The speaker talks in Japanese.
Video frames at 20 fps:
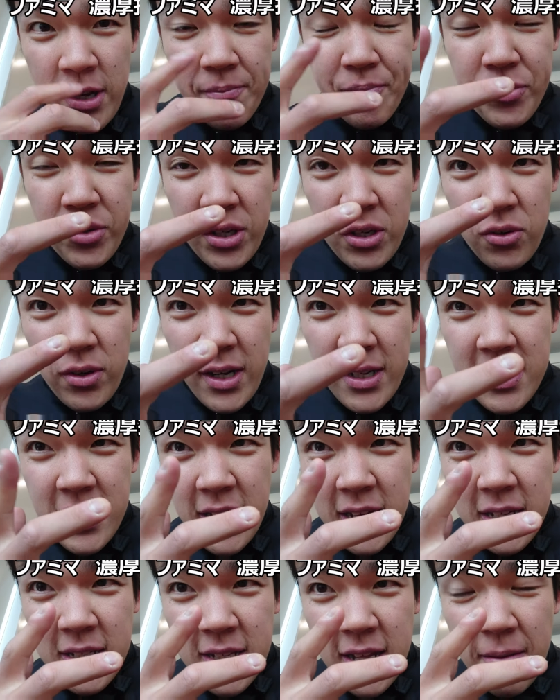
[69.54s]
わっと広がっ
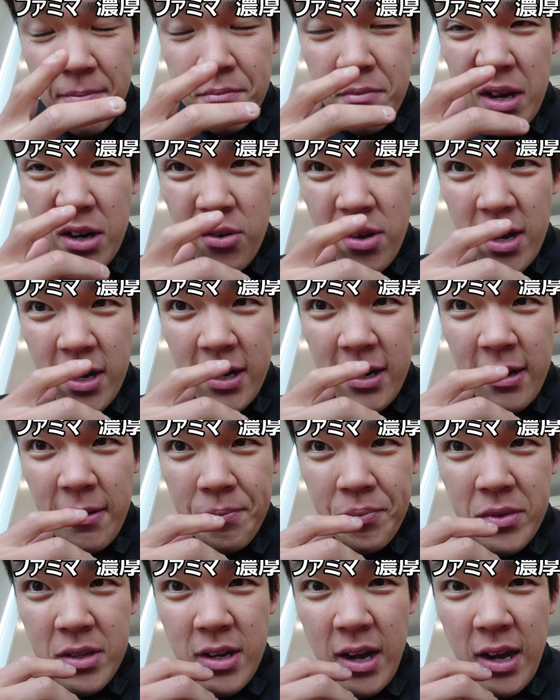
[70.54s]
てきてまろやかな